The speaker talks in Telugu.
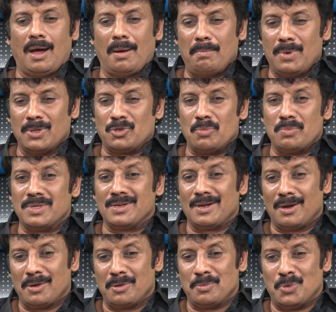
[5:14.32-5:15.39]
అమ్మ తొమ్మిది
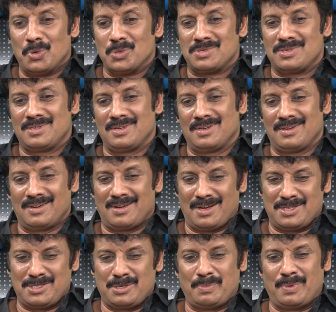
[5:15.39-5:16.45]
నెలలు మోసి
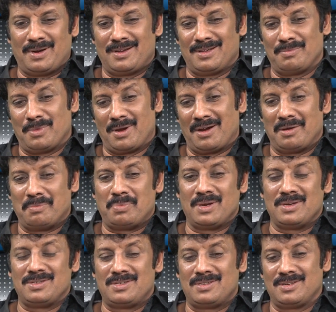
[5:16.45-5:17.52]
కష్టపడి మనల్ని
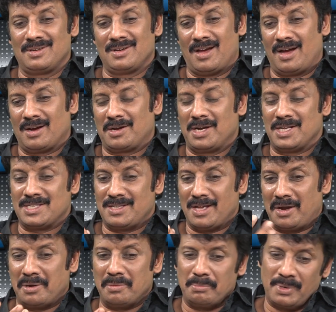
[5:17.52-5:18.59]
పెంచి ఆకలేస్తే
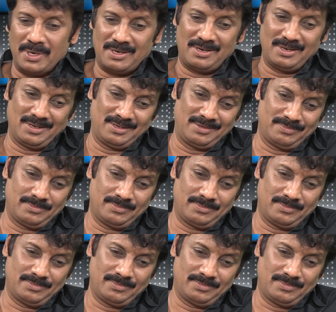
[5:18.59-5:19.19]
అన్నం పెట్టి